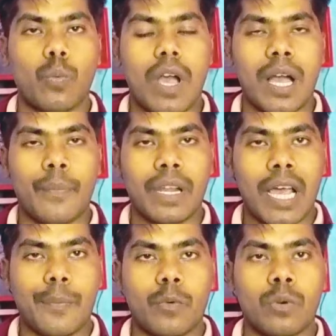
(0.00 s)
तो वहां
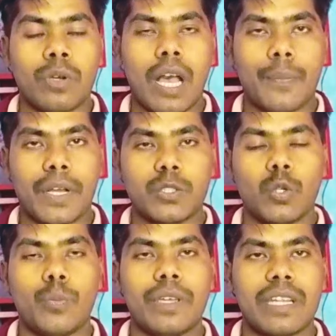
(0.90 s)
पर आपको आपका
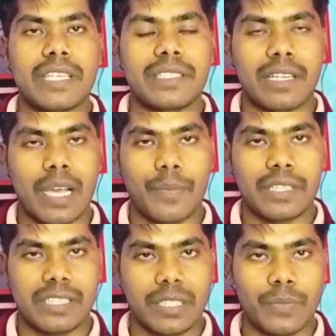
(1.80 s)
जो भी रजिस्टर्ड
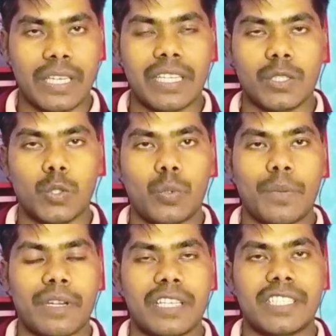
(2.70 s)
आपका सिम है यानी कि जो
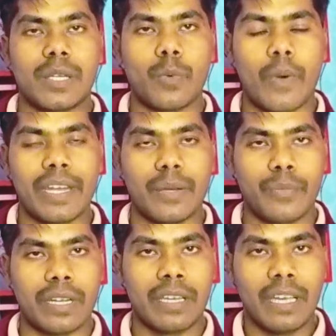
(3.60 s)
भी आपका रजिस्टर्ड मोबाइल
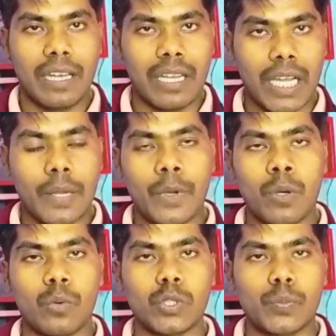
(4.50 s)
नंबर लगा
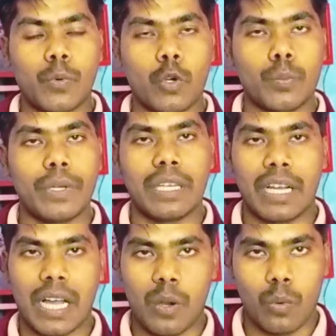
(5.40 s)
हुआ उस फोन में
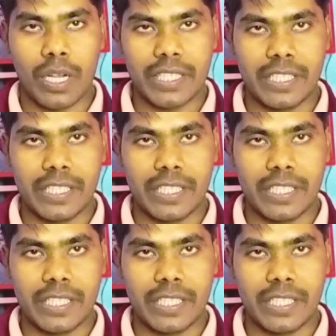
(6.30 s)
लगा होना